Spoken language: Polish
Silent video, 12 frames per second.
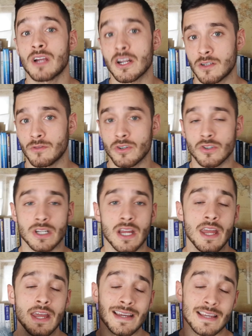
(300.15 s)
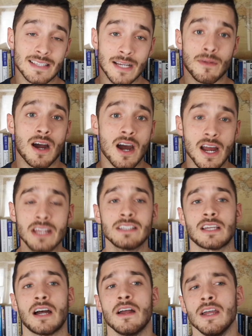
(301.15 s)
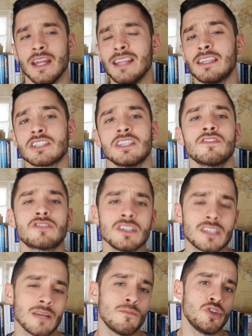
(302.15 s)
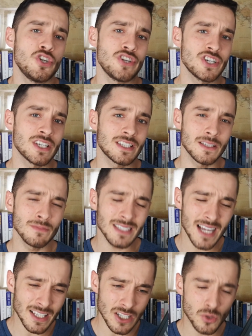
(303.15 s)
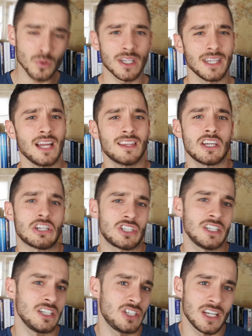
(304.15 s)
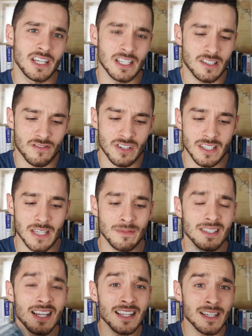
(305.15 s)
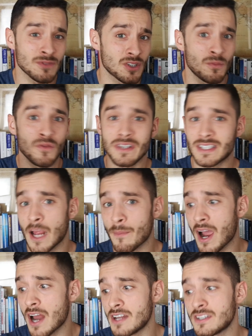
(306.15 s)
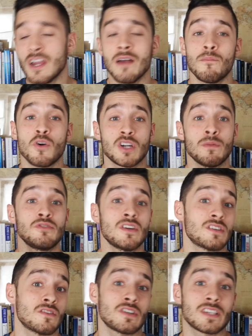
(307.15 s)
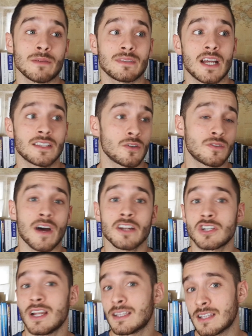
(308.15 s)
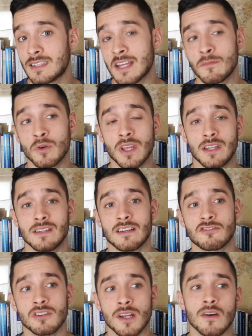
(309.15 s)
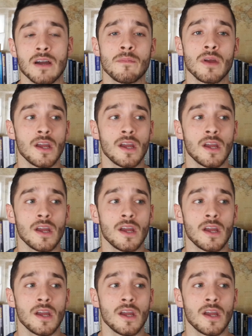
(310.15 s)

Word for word: każdą książkę sama Harrisa. I też nie z wszystkim musicie się z tym zgadzać. Tutaj ja też się nie z wszystkim zgadzam, co mówi sam Harris. Może bym się ze wszystkim zgadzał 2-3 lata temu, kiedy zaczynałem